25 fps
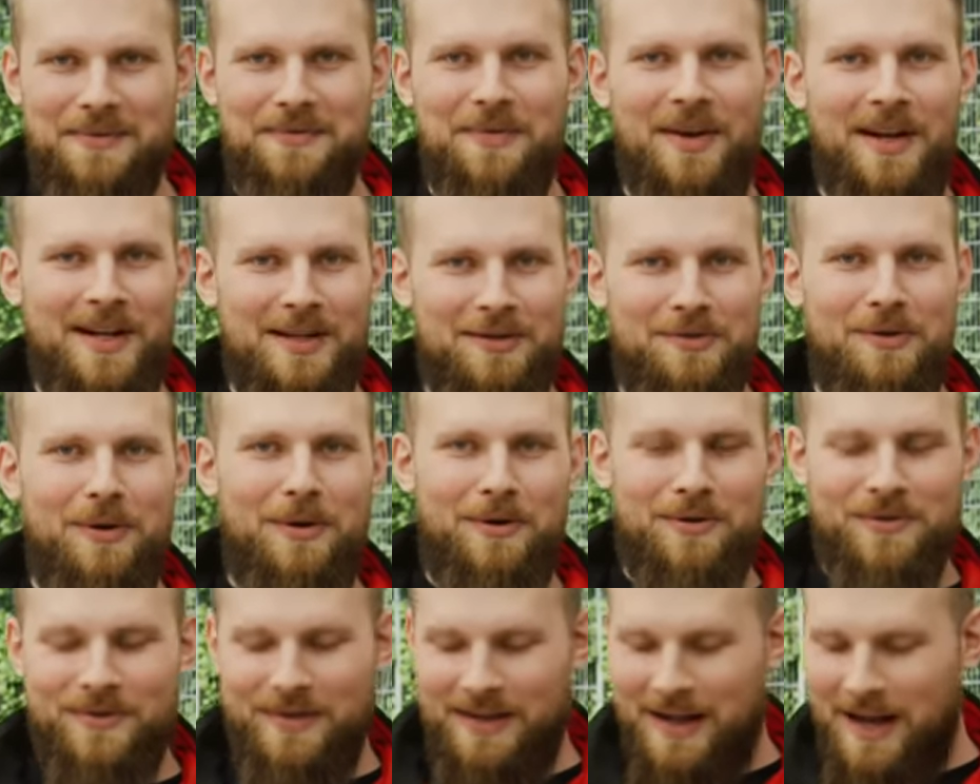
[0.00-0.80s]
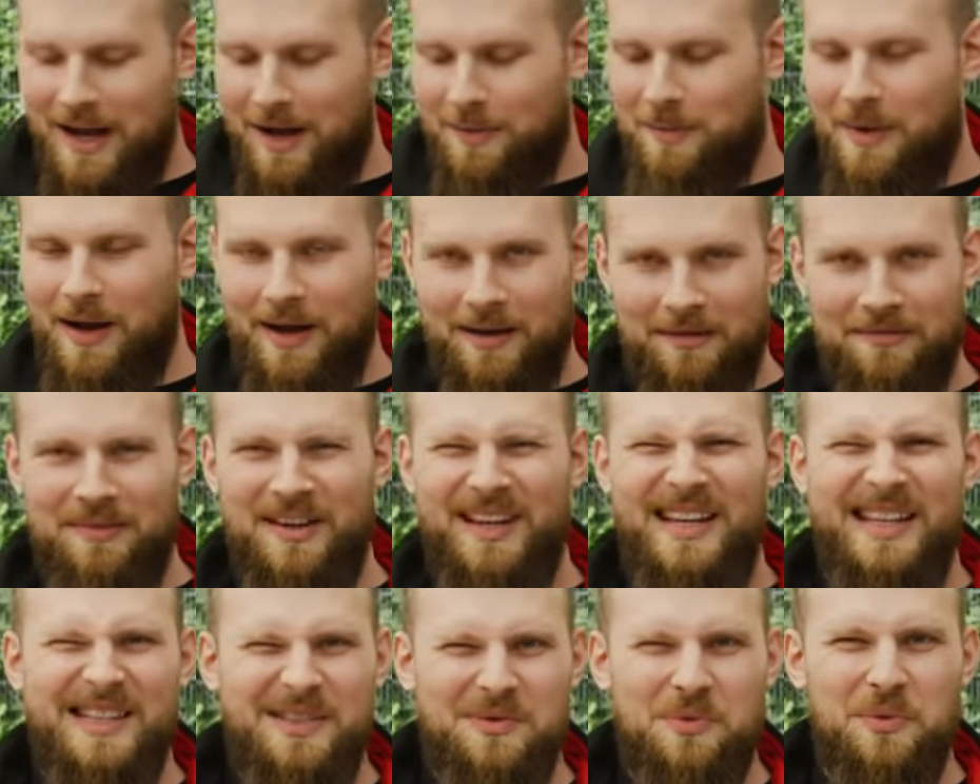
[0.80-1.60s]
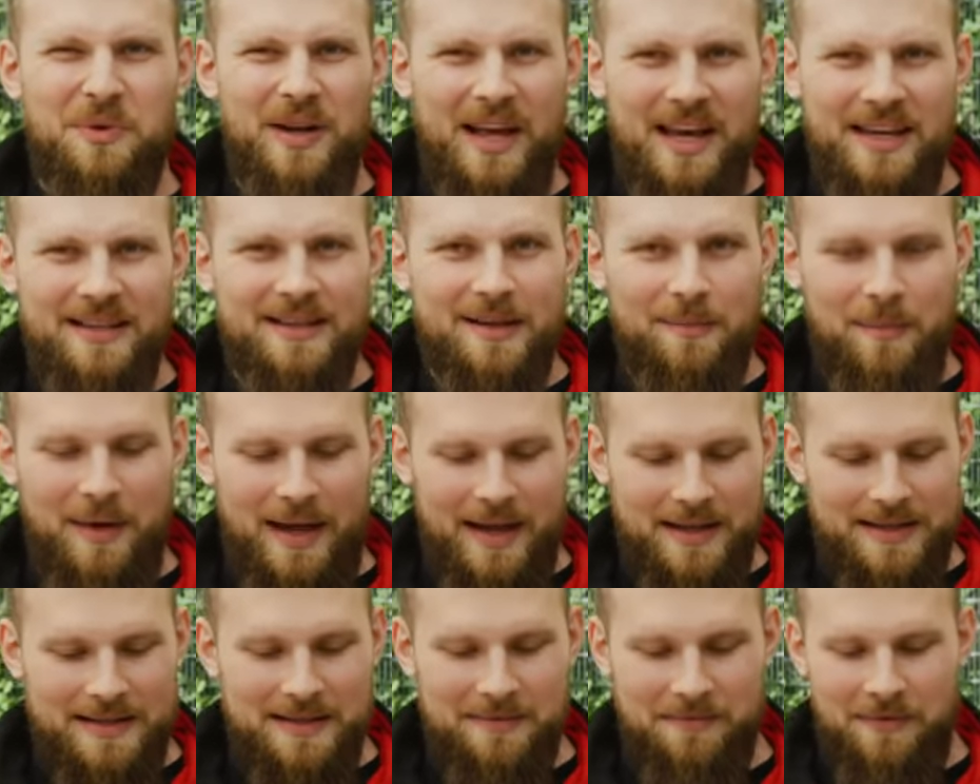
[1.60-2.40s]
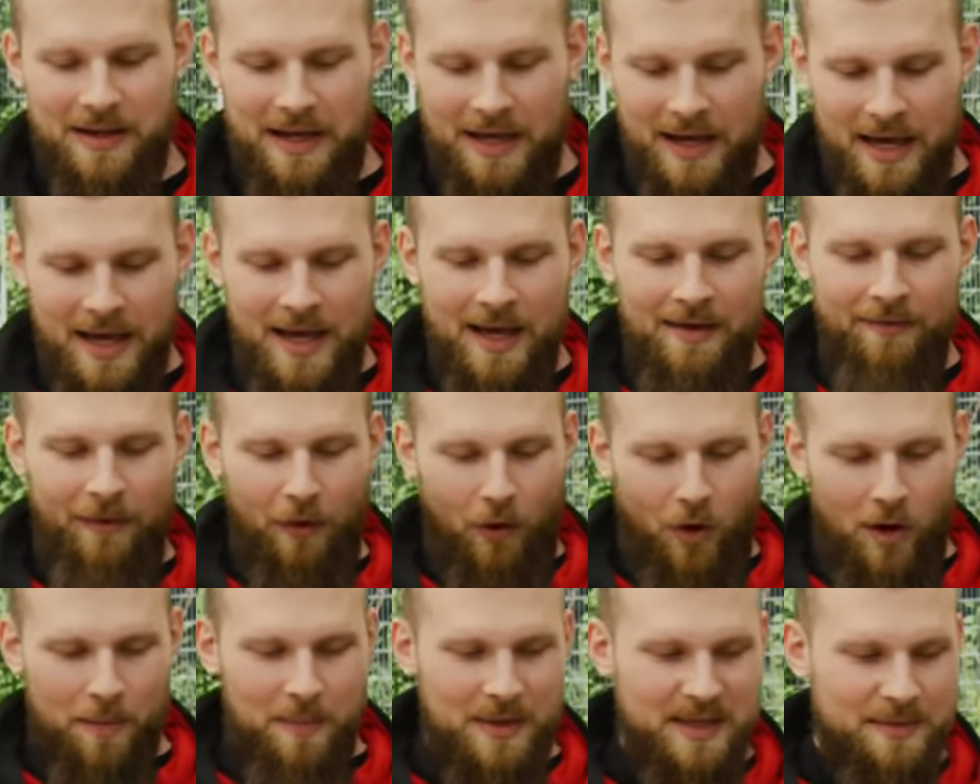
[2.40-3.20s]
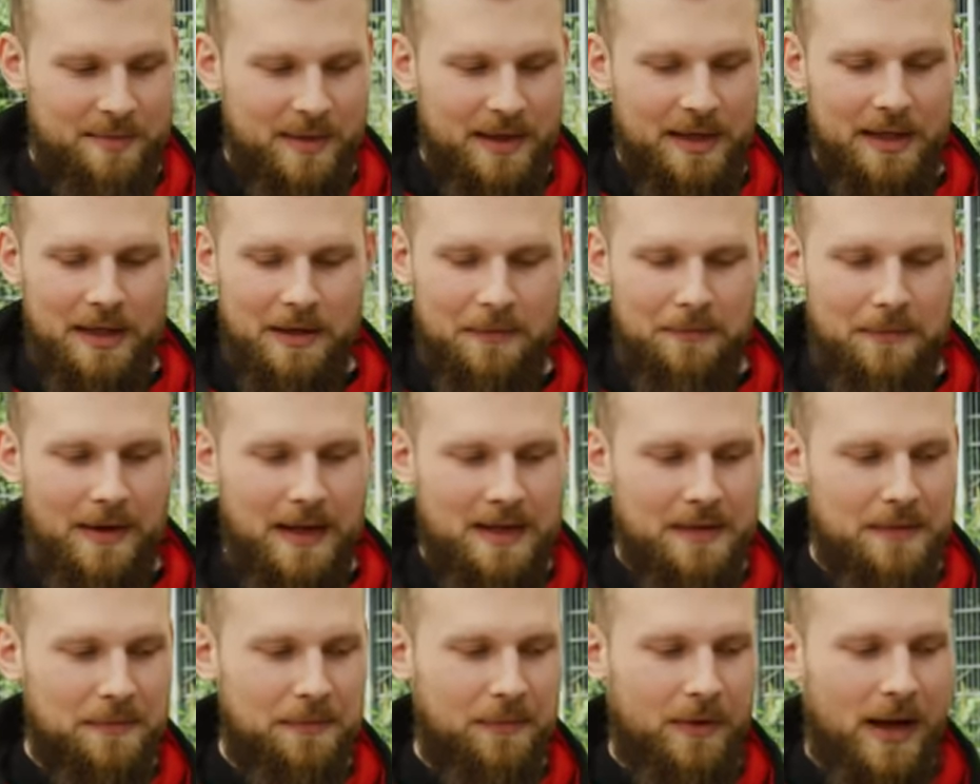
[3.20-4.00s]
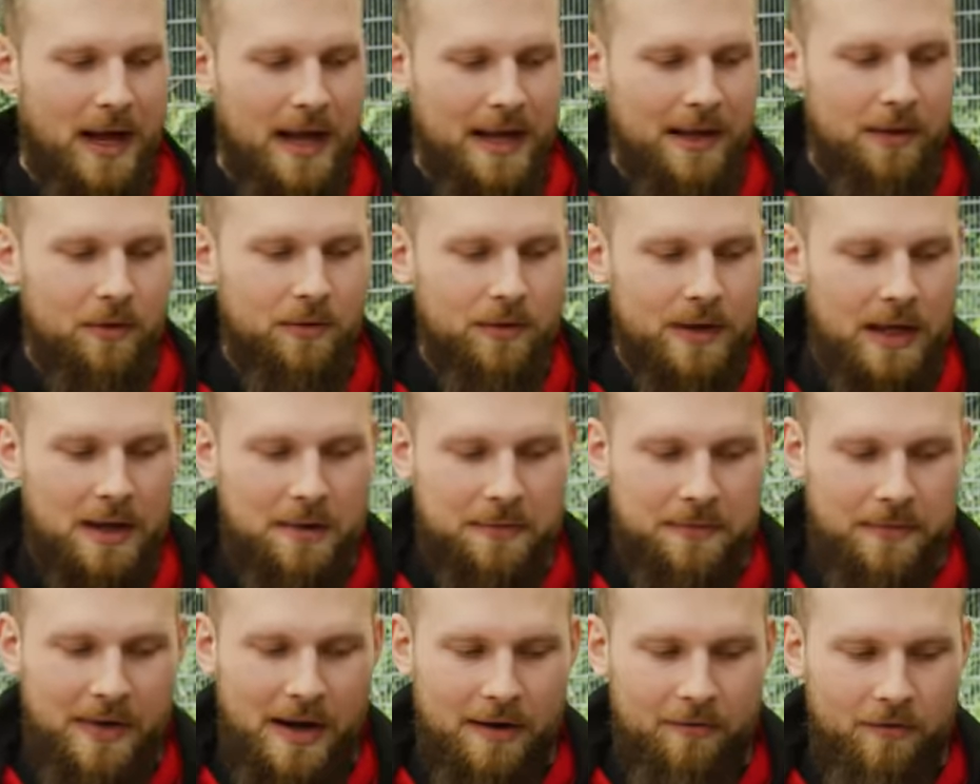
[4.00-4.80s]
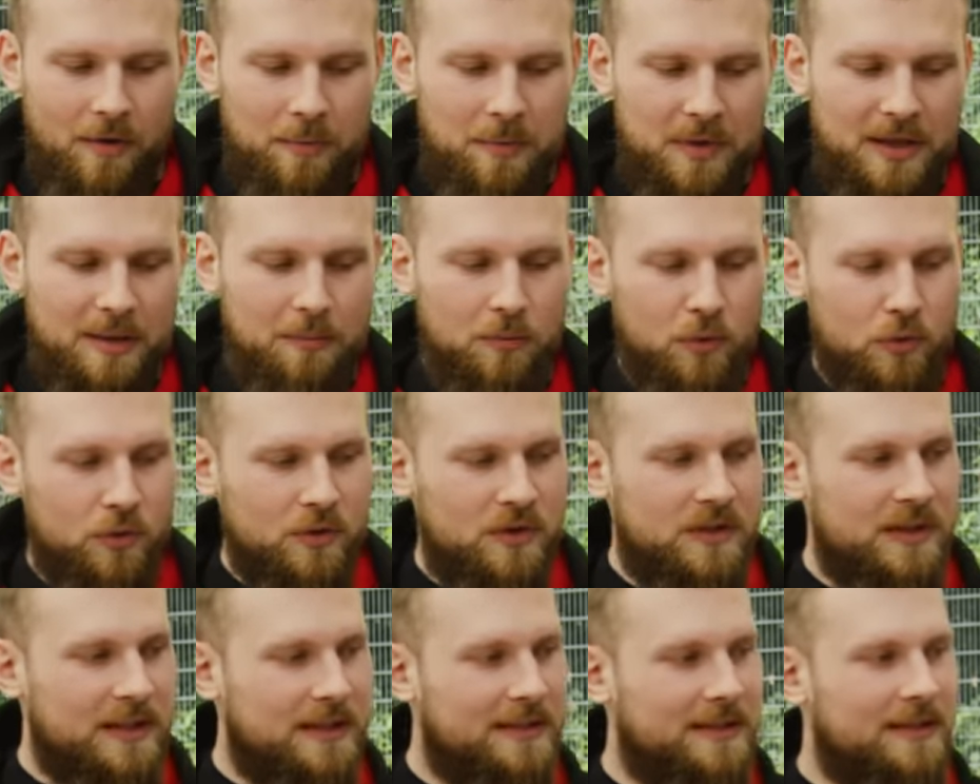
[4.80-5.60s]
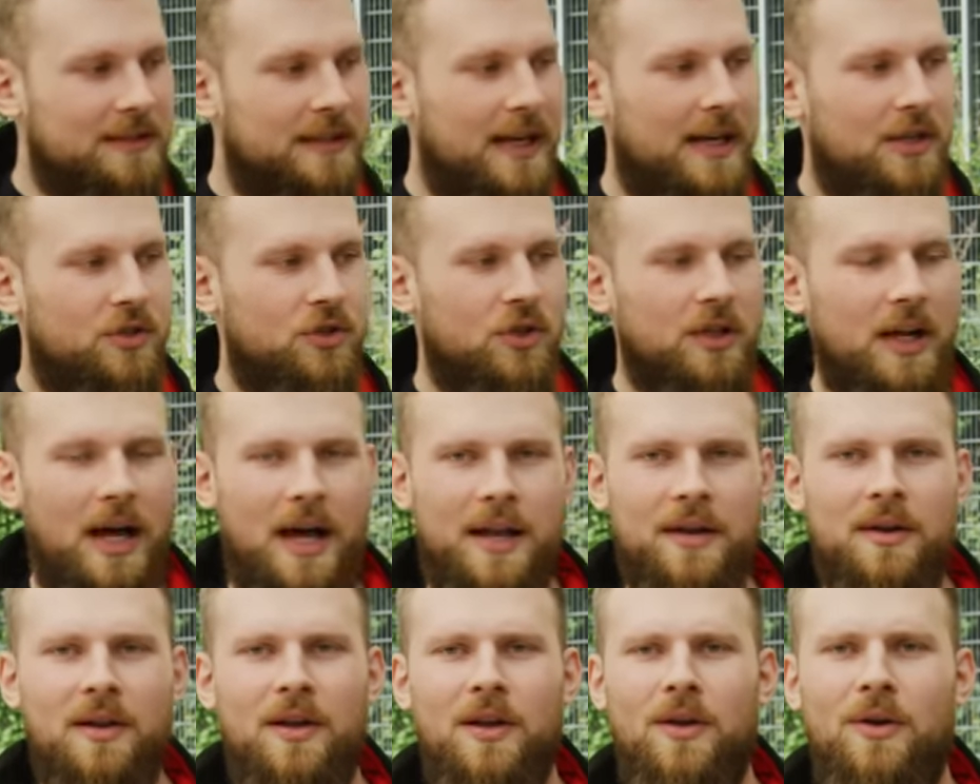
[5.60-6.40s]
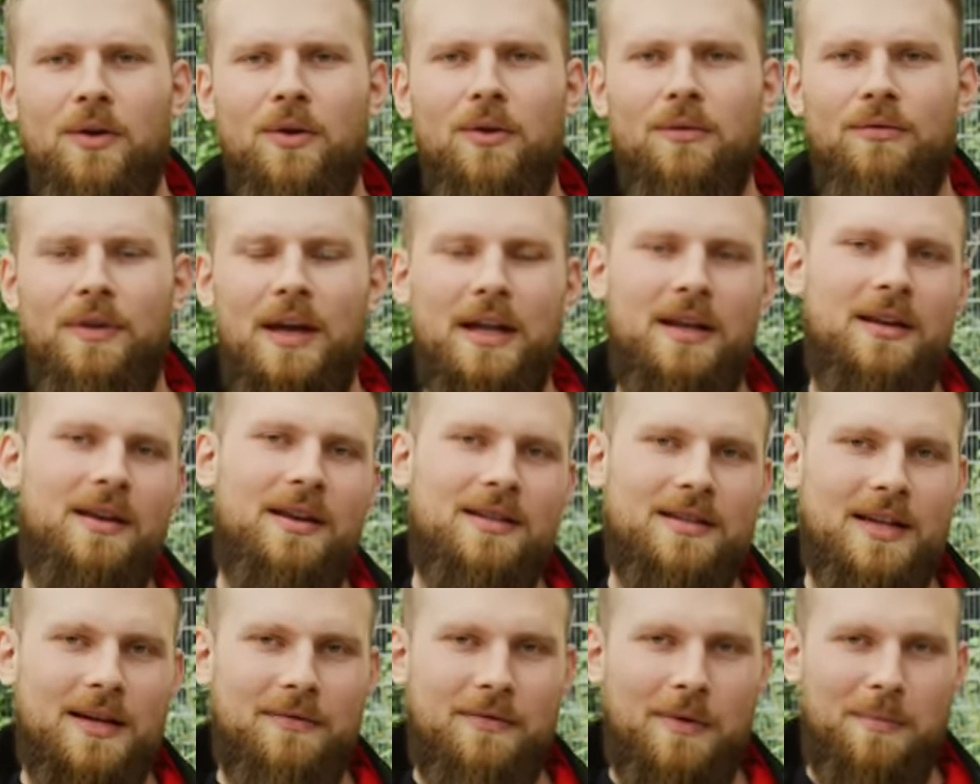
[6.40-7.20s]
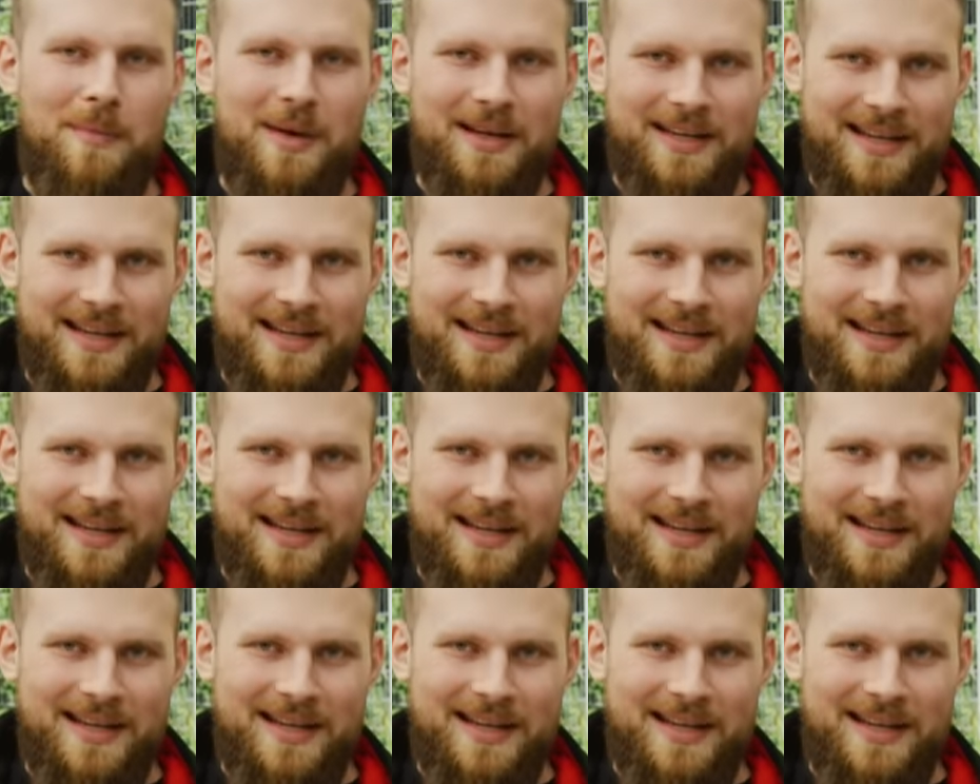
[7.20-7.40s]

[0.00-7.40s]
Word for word: Fall zu Hause nachmachen, weil das tut echt im Herzen weh. Wir räumen jetzt mal hier die Fläche frei und dann fangen wir mit dem günstigsten Gadget an und werden das einfach mal